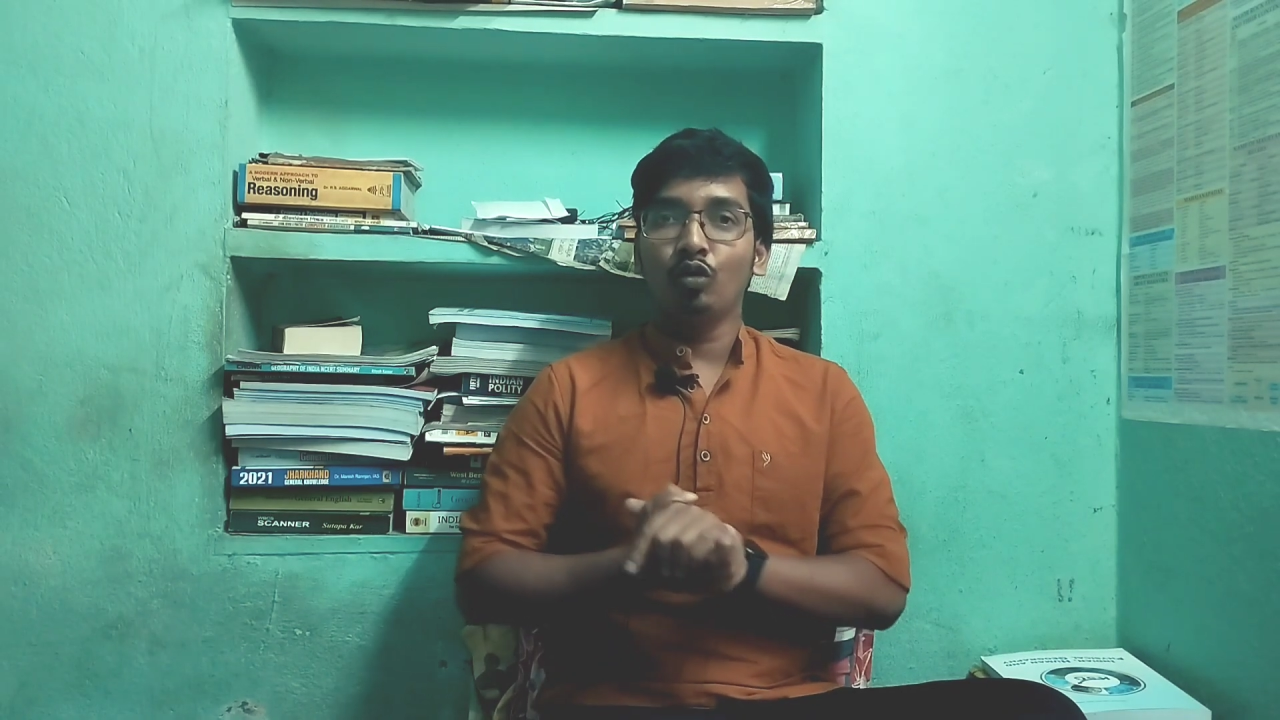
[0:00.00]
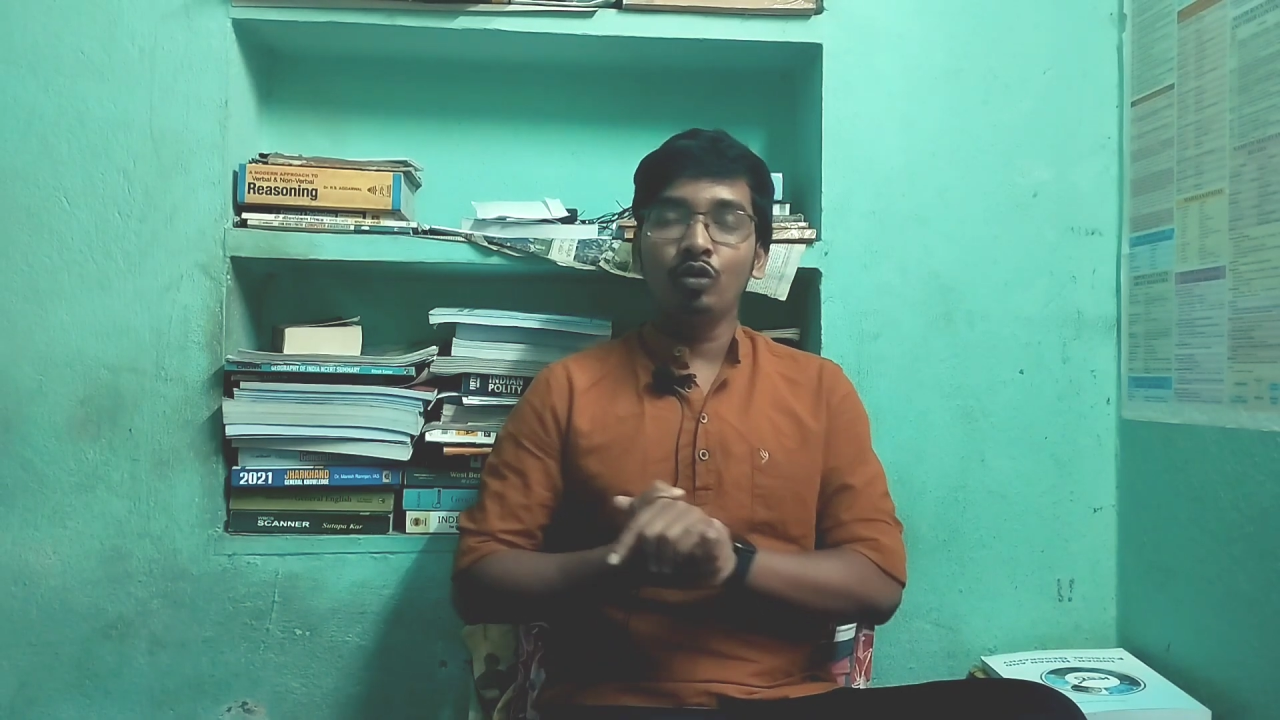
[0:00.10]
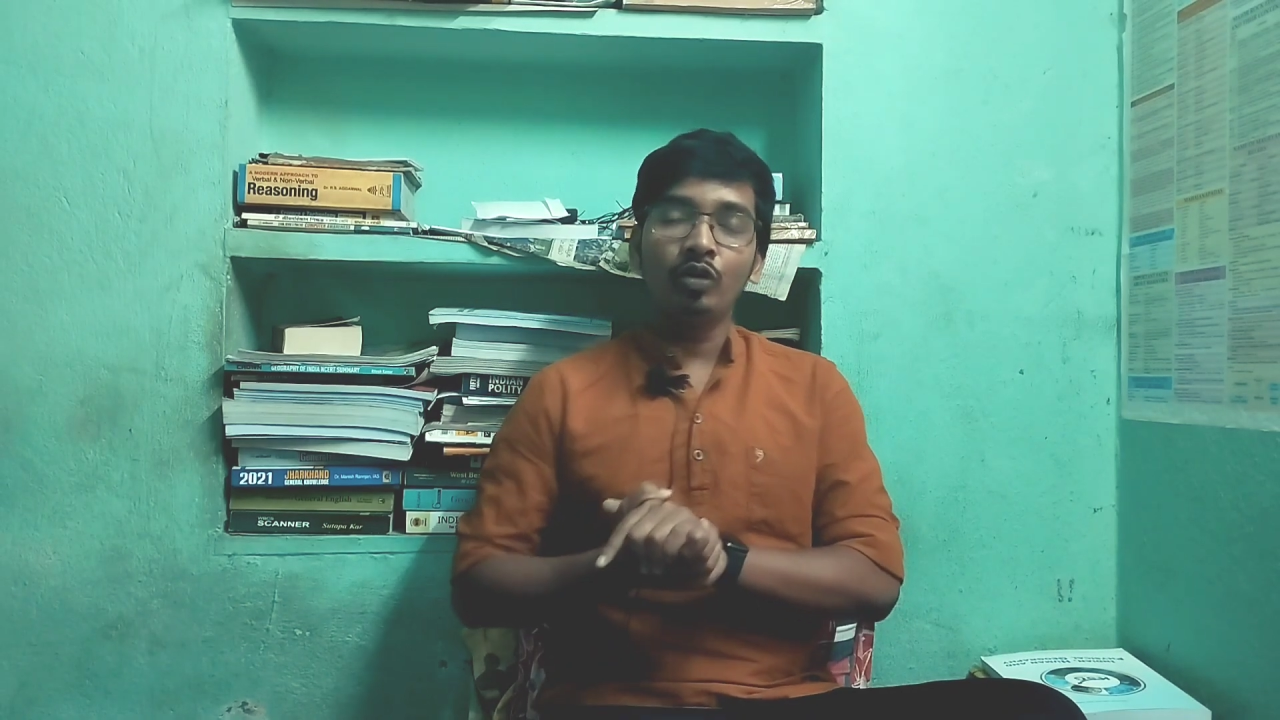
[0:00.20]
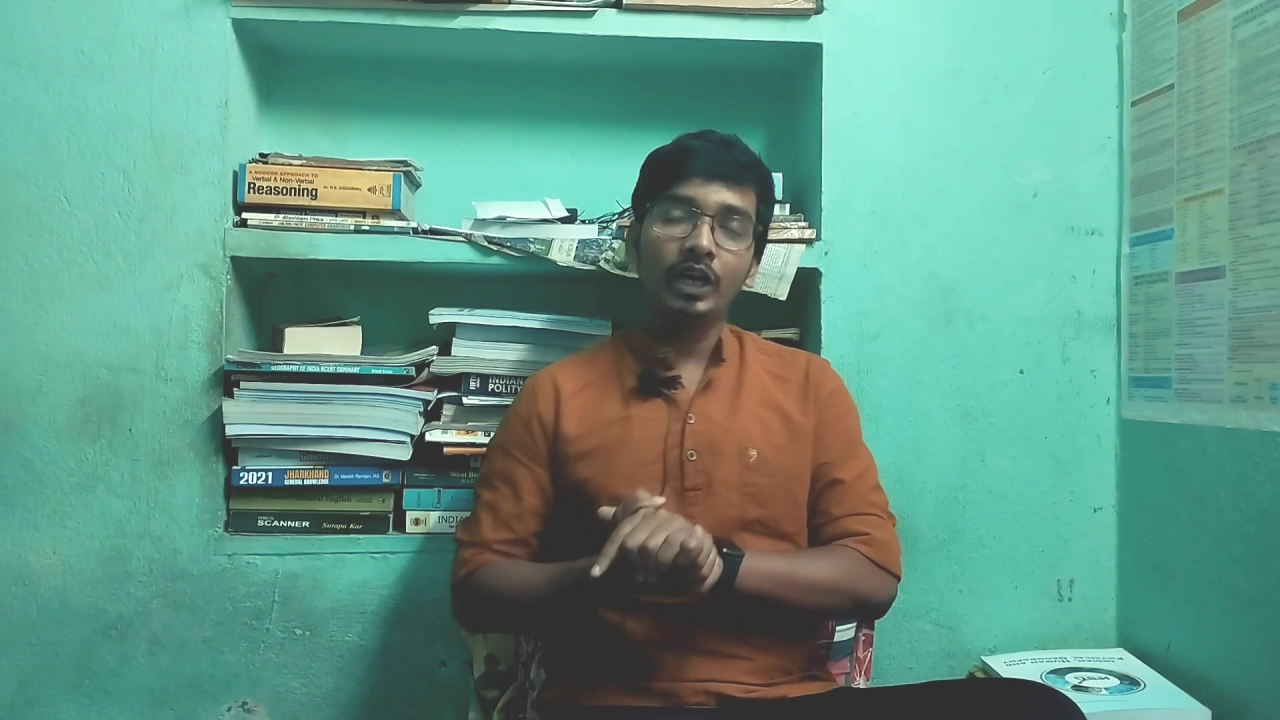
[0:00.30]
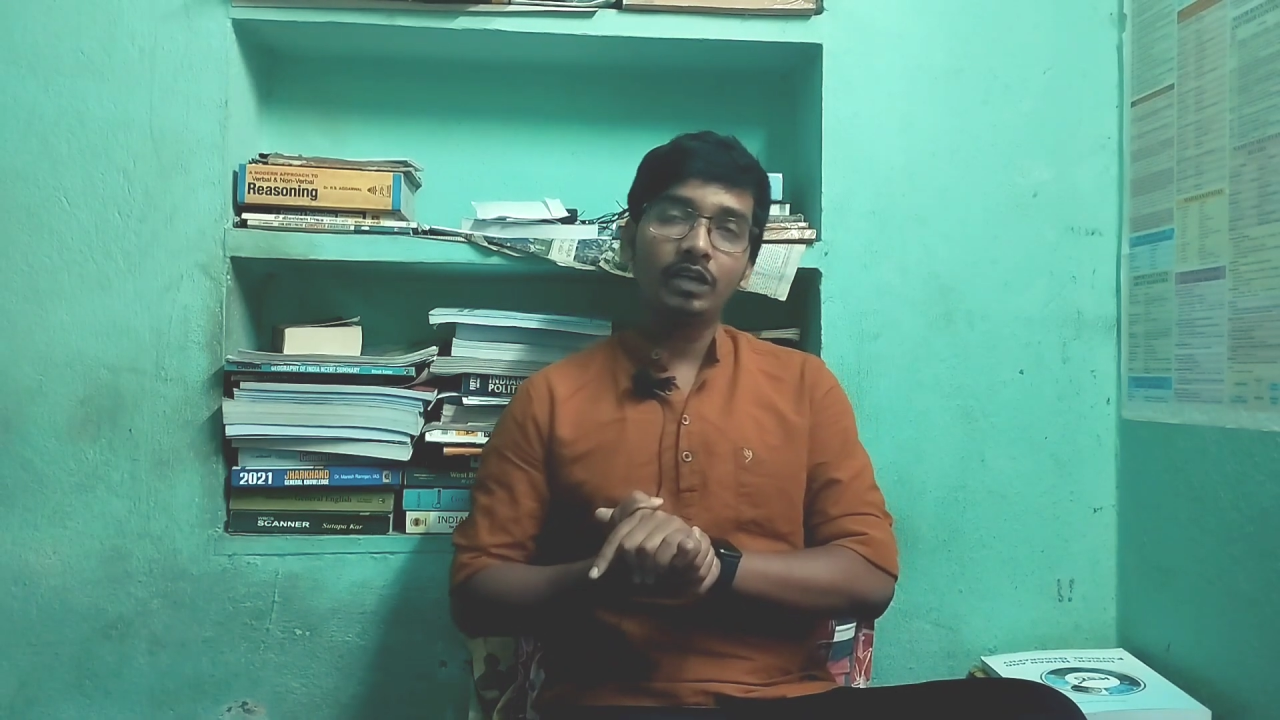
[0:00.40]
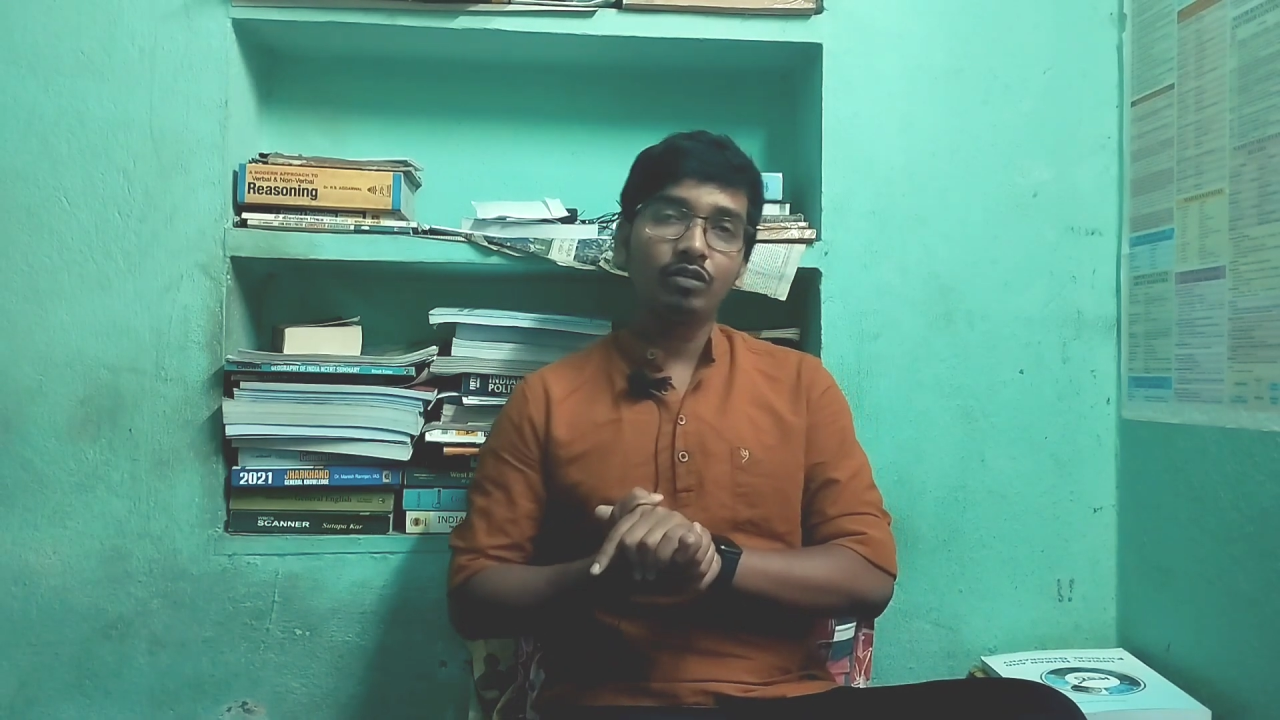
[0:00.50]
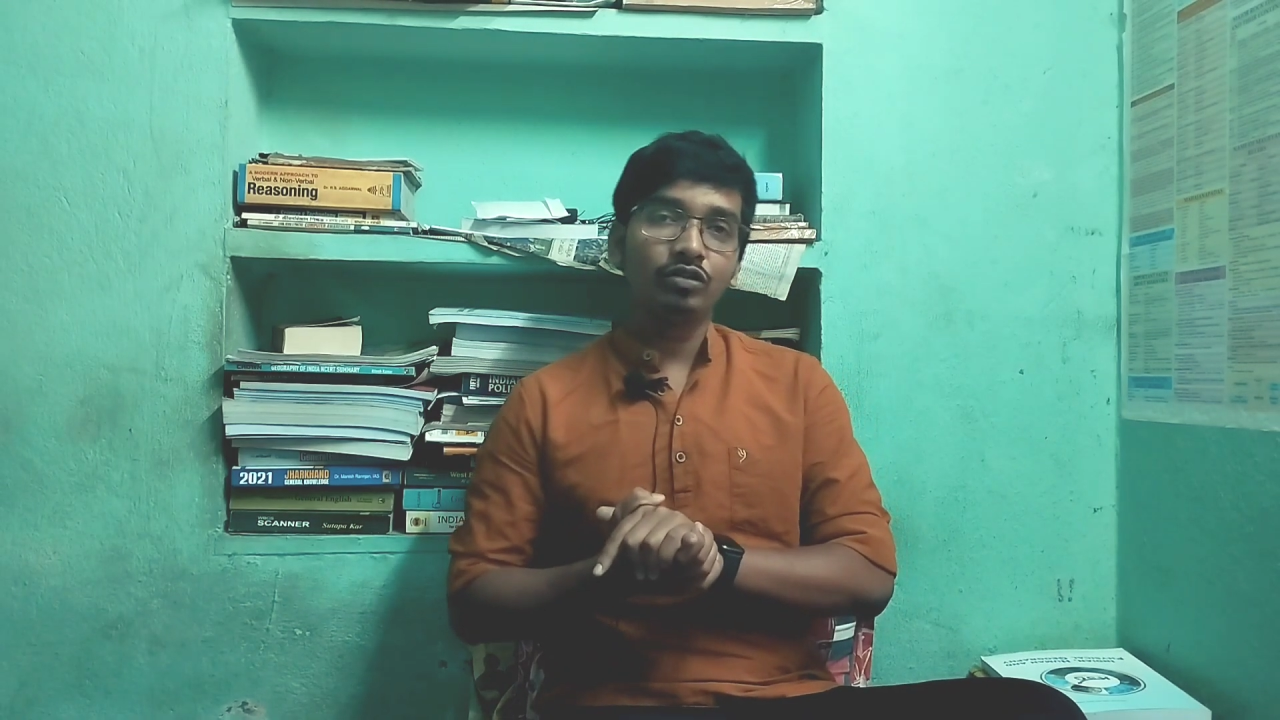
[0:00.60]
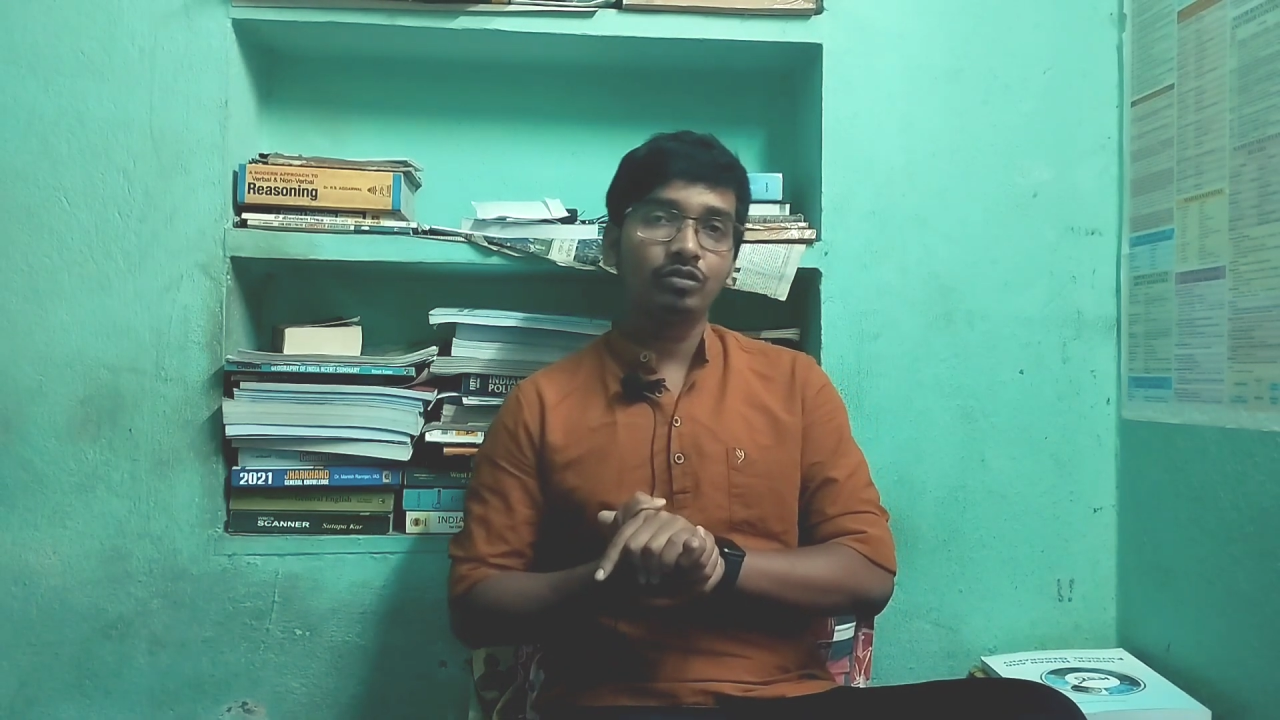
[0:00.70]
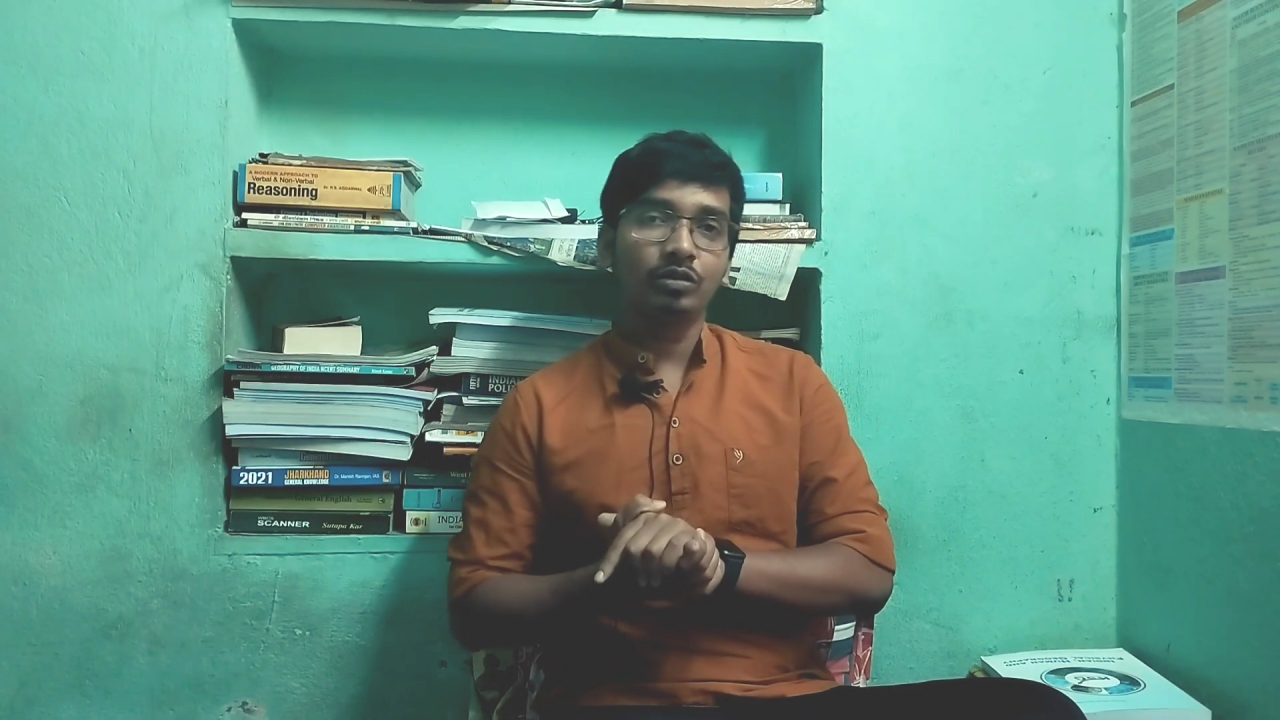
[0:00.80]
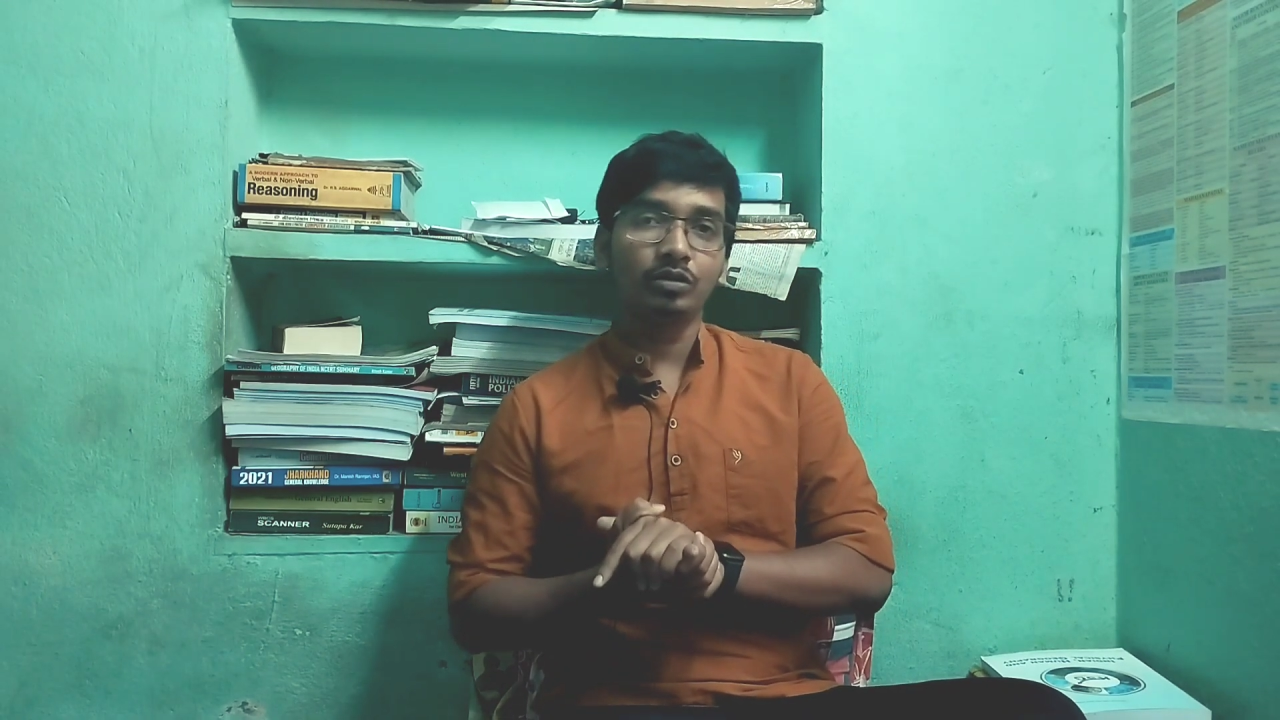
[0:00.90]
অন্য একটা
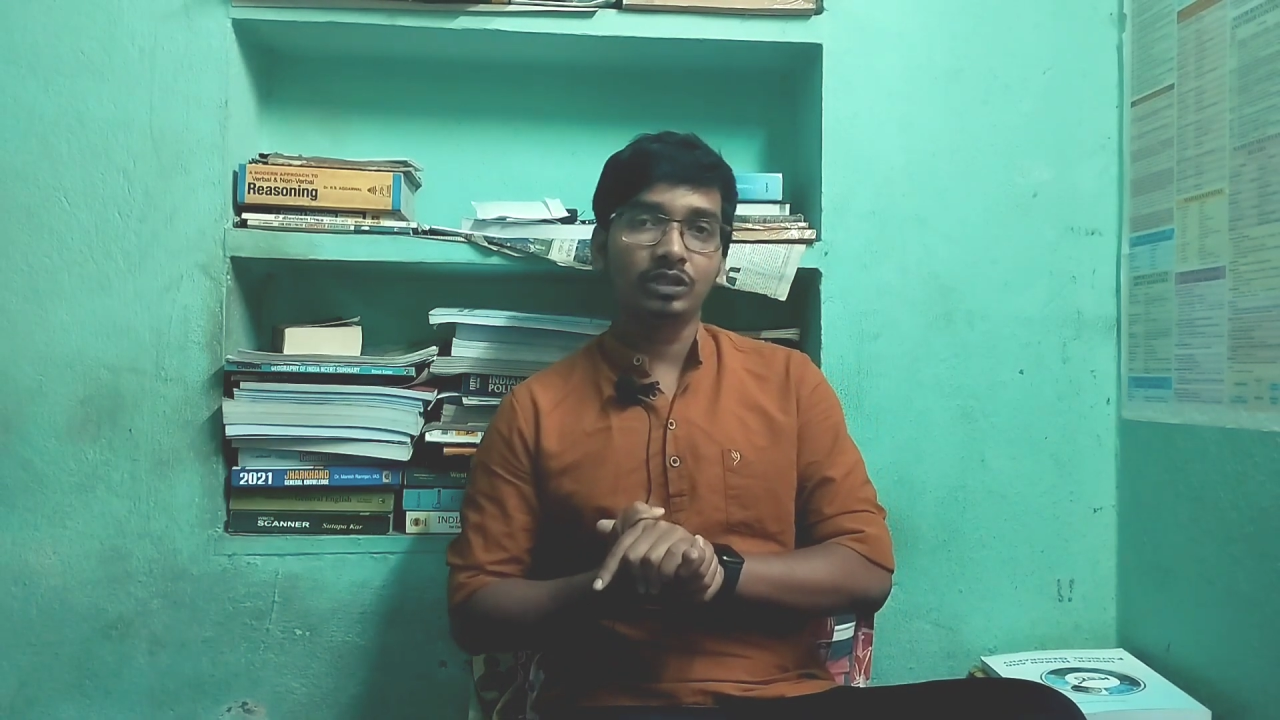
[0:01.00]
অংশকে